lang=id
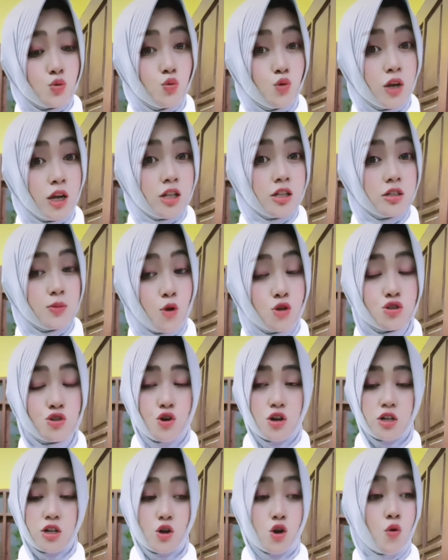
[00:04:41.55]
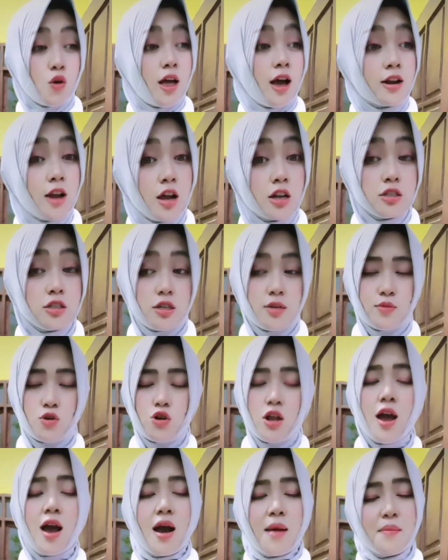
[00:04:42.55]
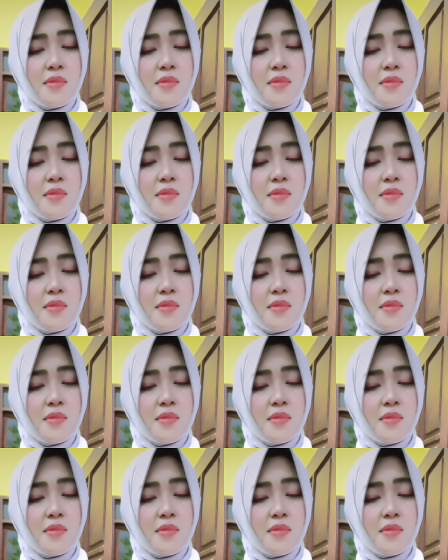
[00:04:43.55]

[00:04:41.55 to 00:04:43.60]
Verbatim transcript: duit blonjo teko wong lanang gelemuni